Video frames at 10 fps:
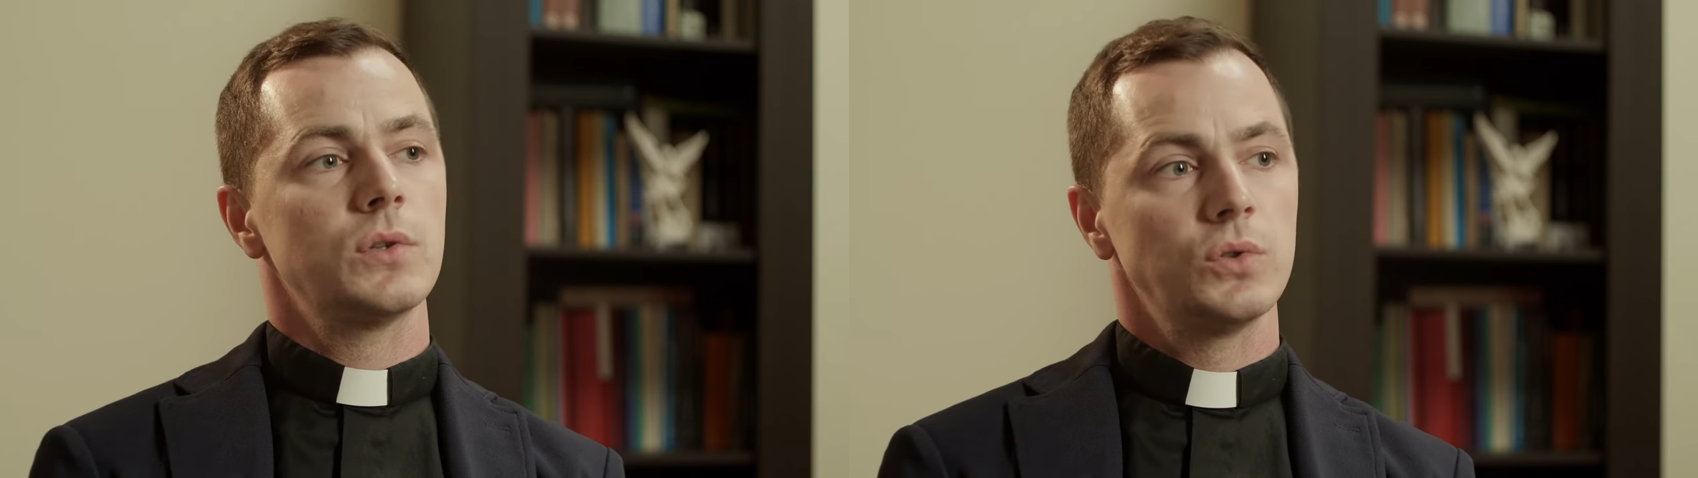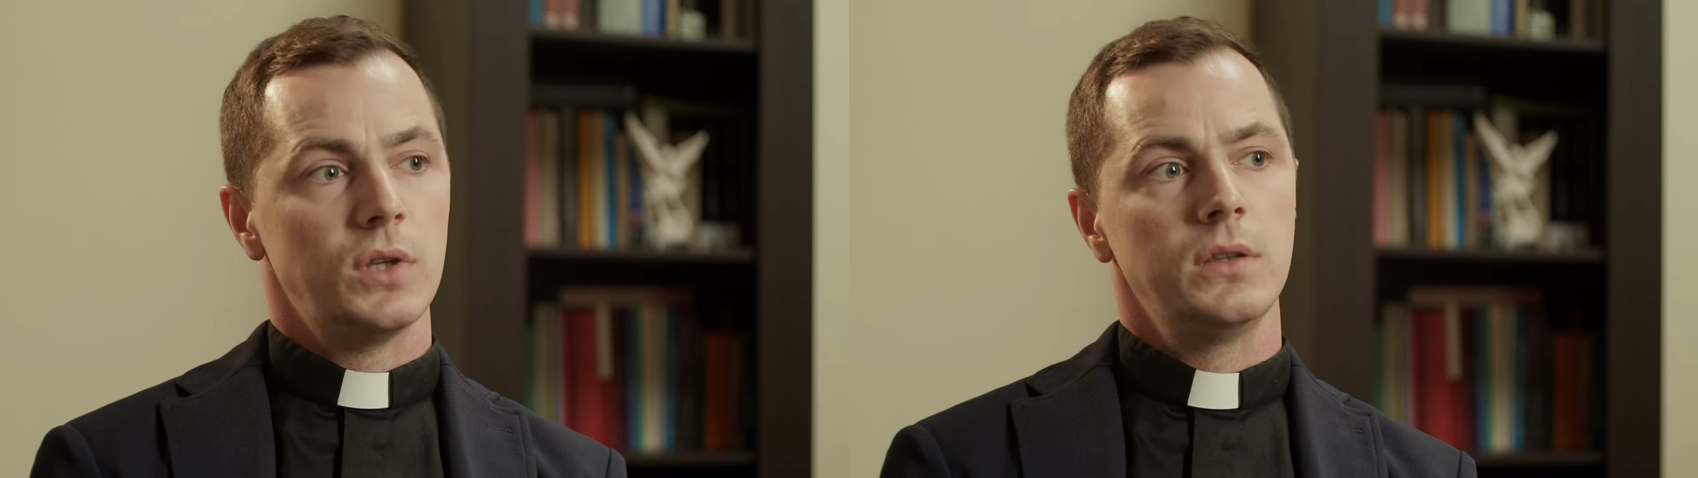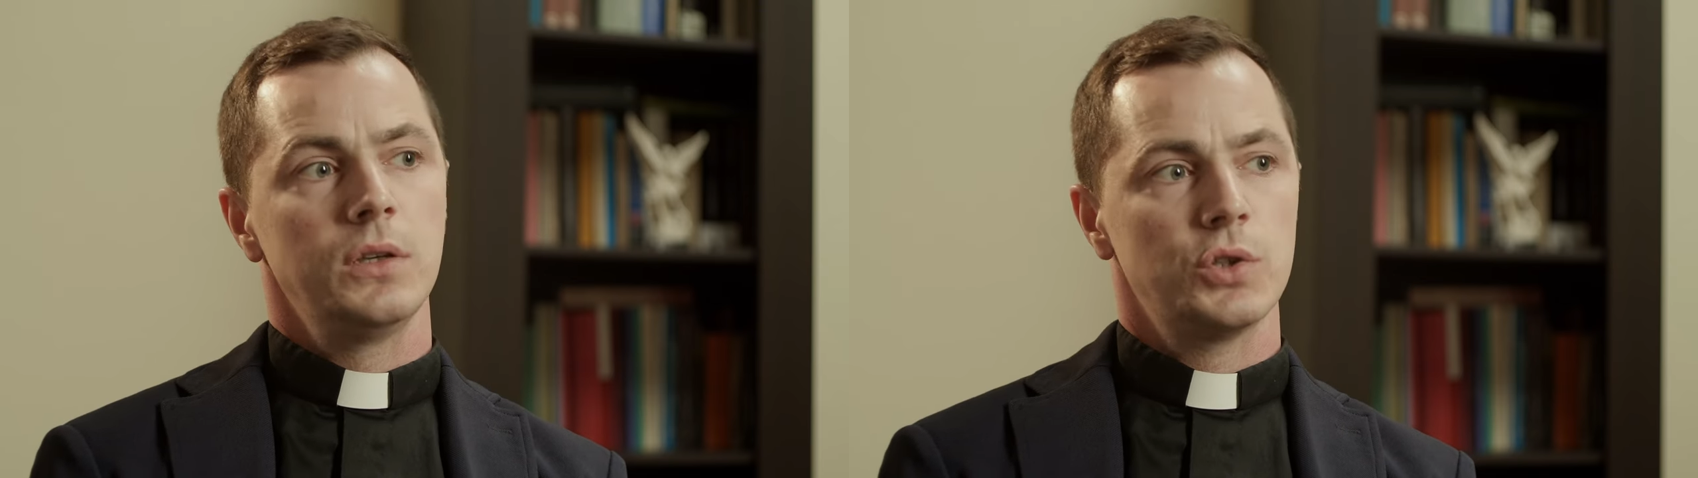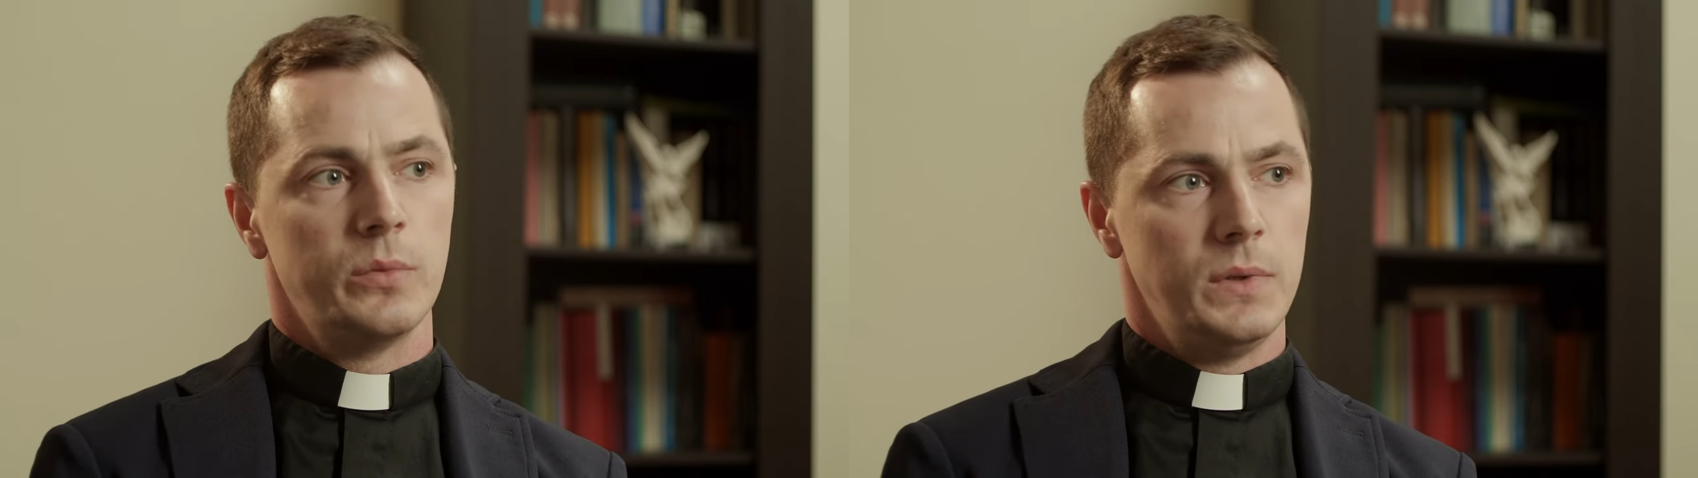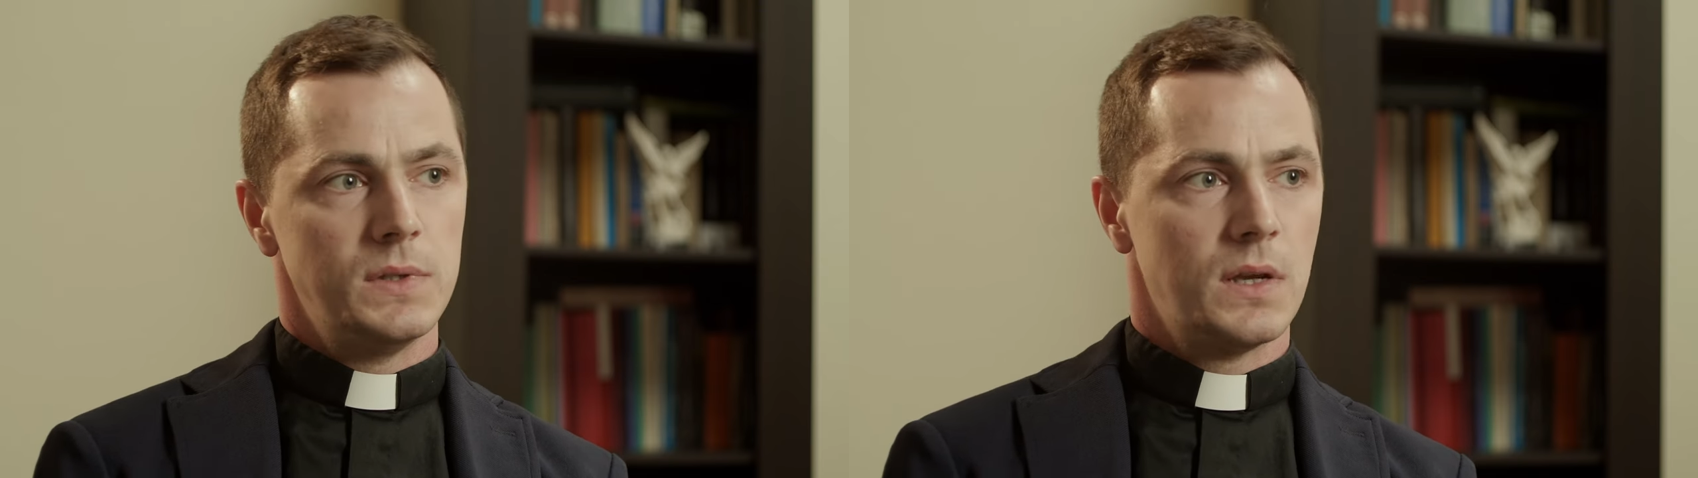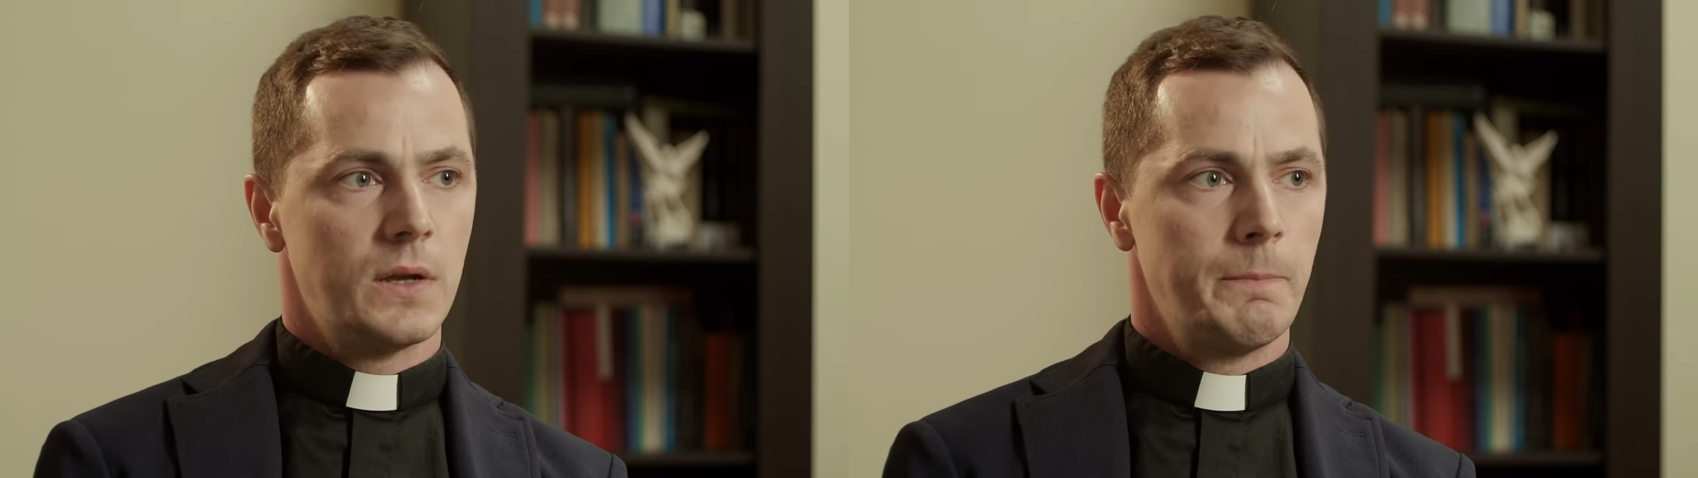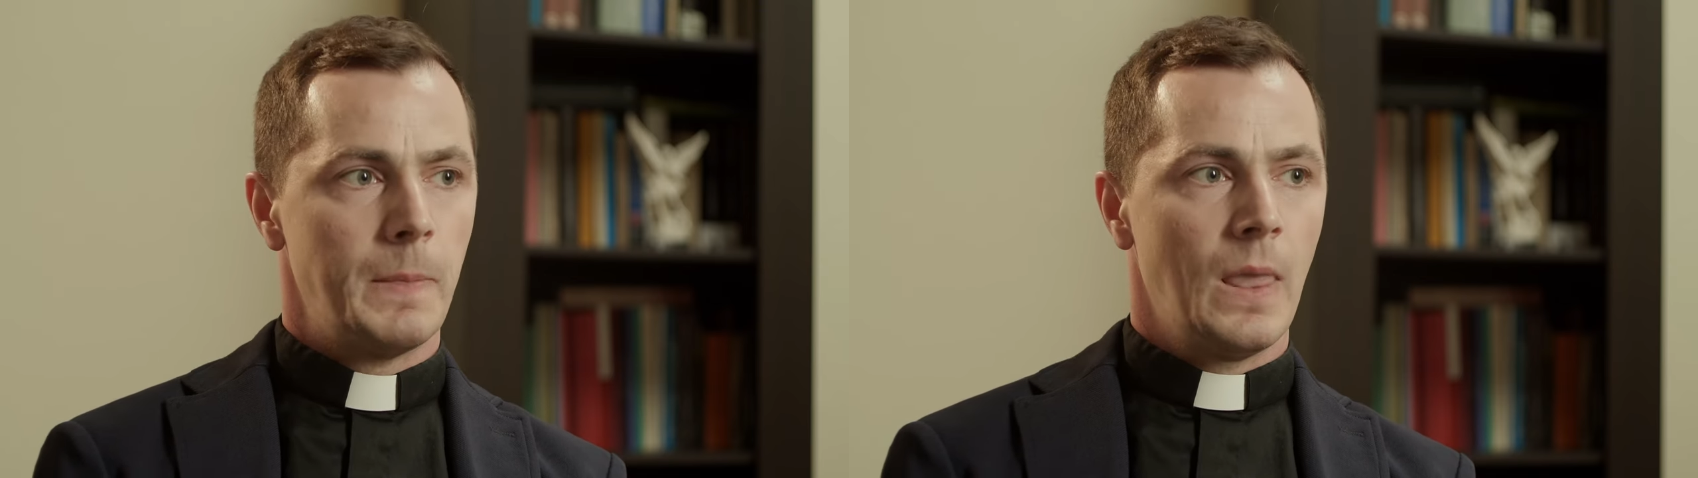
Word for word: w sąsiednich Krzepicach.